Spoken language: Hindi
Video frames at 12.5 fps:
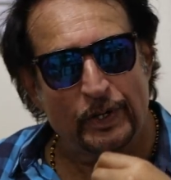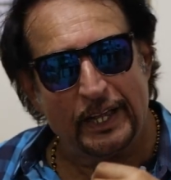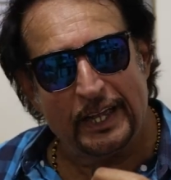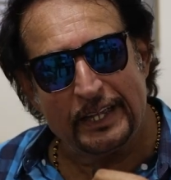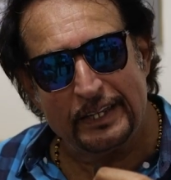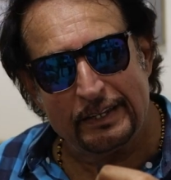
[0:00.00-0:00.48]
हो
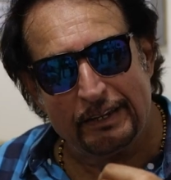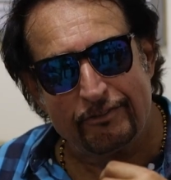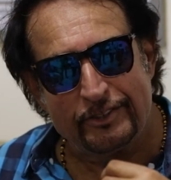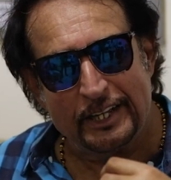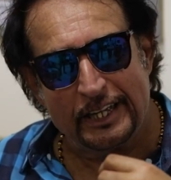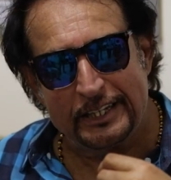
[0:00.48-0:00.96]
गया है
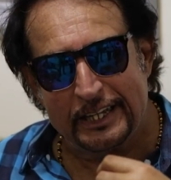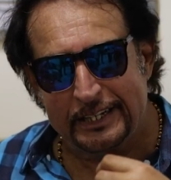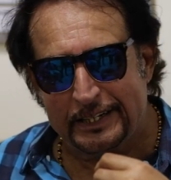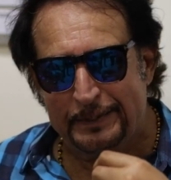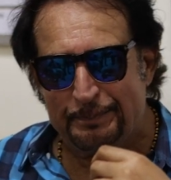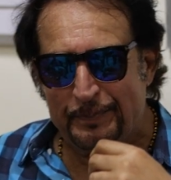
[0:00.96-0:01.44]
एफ
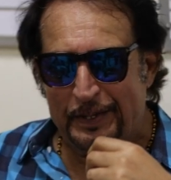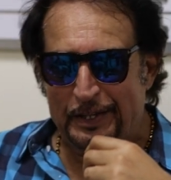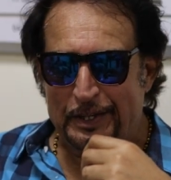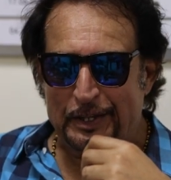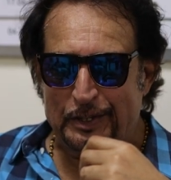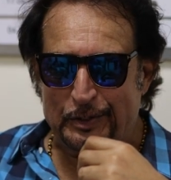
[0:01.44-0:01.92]
का
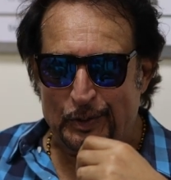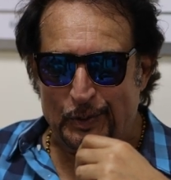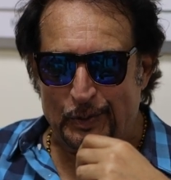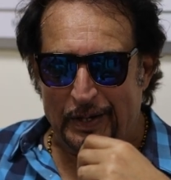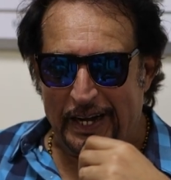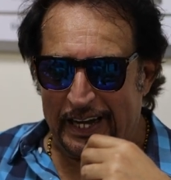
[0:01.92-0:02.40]
तो
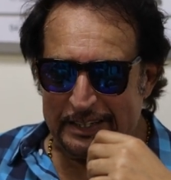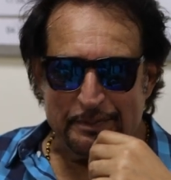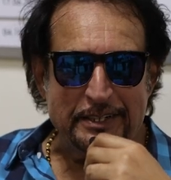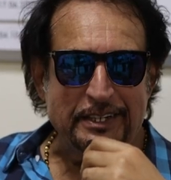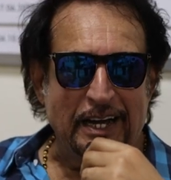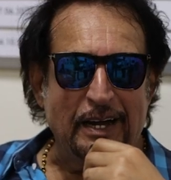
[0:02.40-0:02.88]
आज
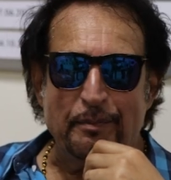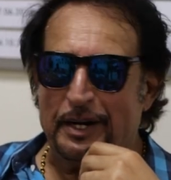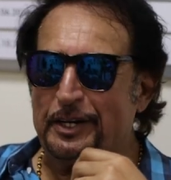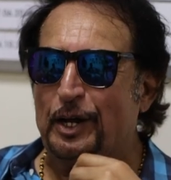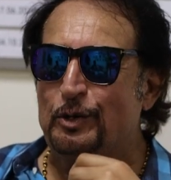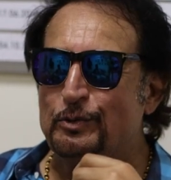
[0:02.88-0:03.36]
मैं यहाँ
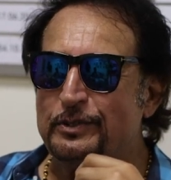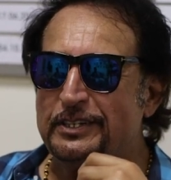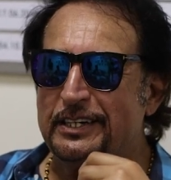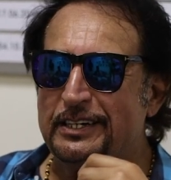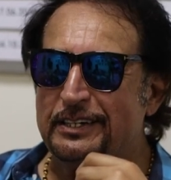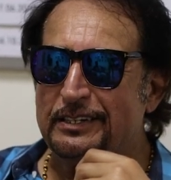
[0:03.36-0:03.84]
बैठा हूँ
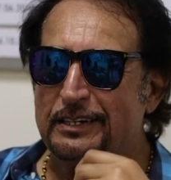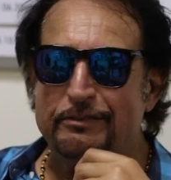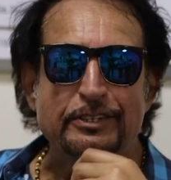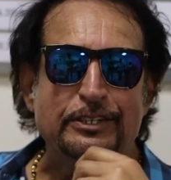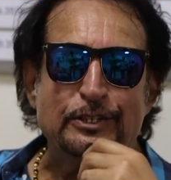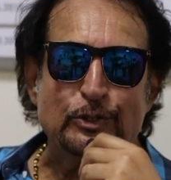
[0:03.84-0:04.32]
ये
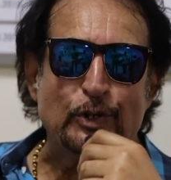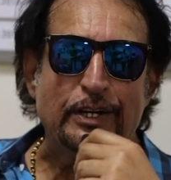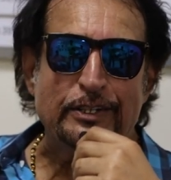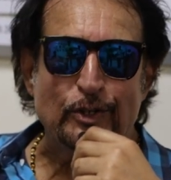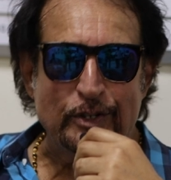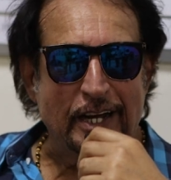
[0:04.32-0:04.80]
रवि जी जो
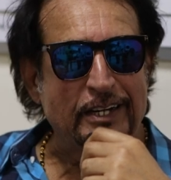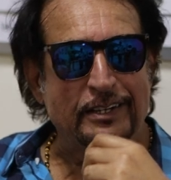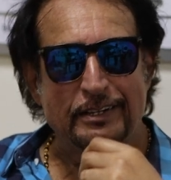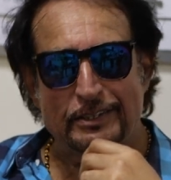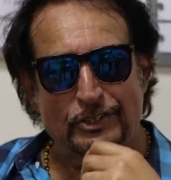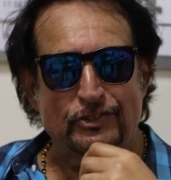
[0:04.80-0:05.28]
हैं जो यहाँ
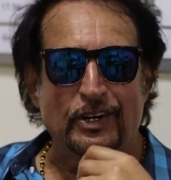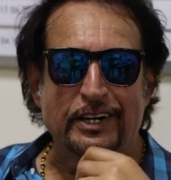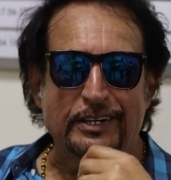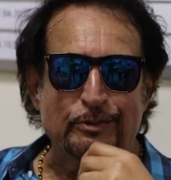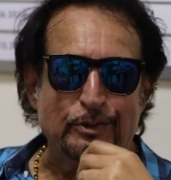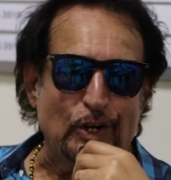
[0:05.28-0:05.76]
के
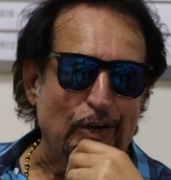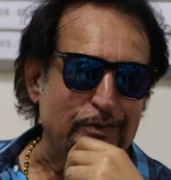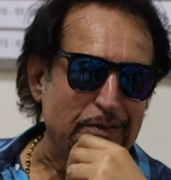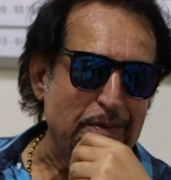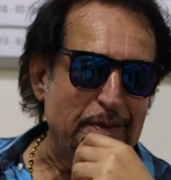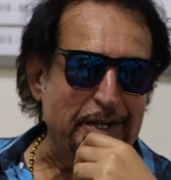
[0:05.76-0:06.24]
रजिस्ट्रार हैं उनके
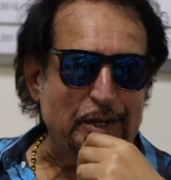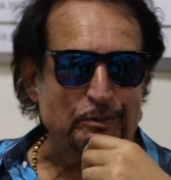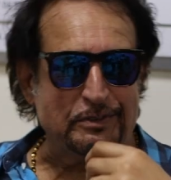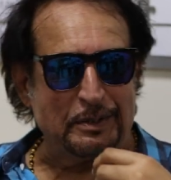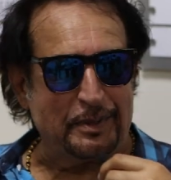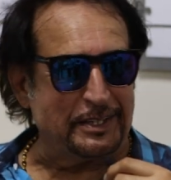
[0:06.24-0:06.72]
ऑफिस में बैठा हूँ
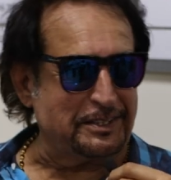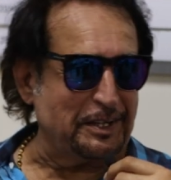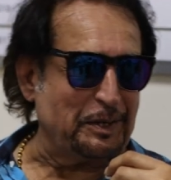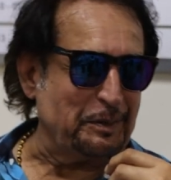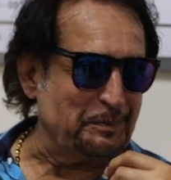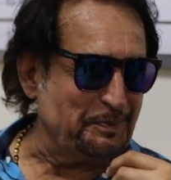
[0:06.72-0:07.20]
उनसे बात
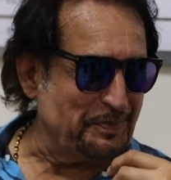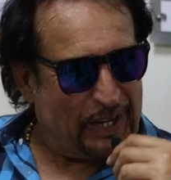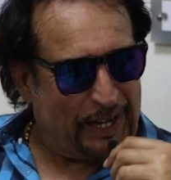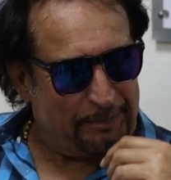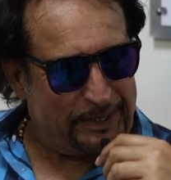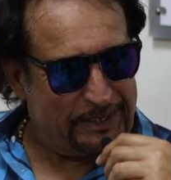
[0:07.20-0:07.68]
कर रहा हूँ
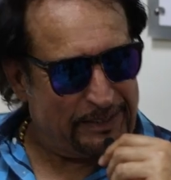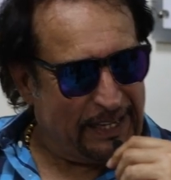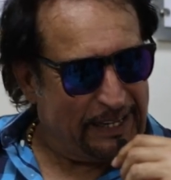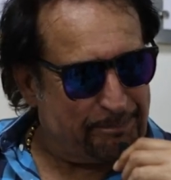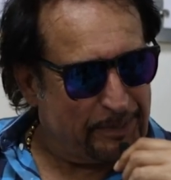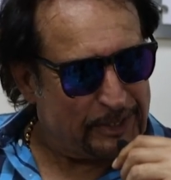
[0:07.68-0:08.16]
तो अभी
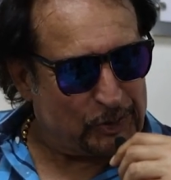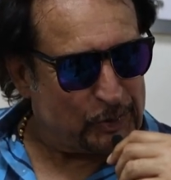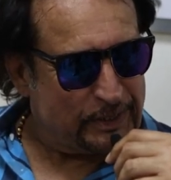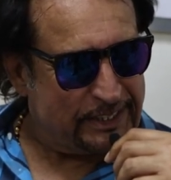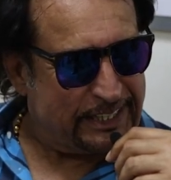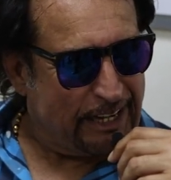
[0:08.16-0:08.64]
पर
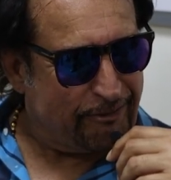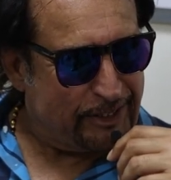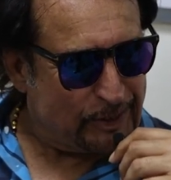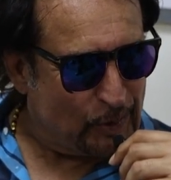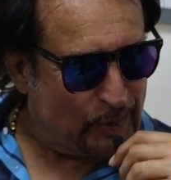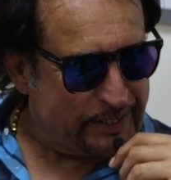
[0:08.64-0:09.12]
स्टूडेंट क्या
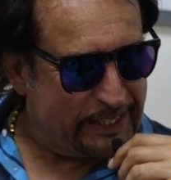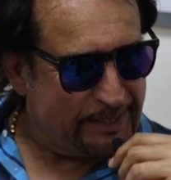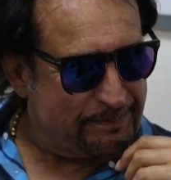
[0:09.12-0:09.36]
फीस हो गई है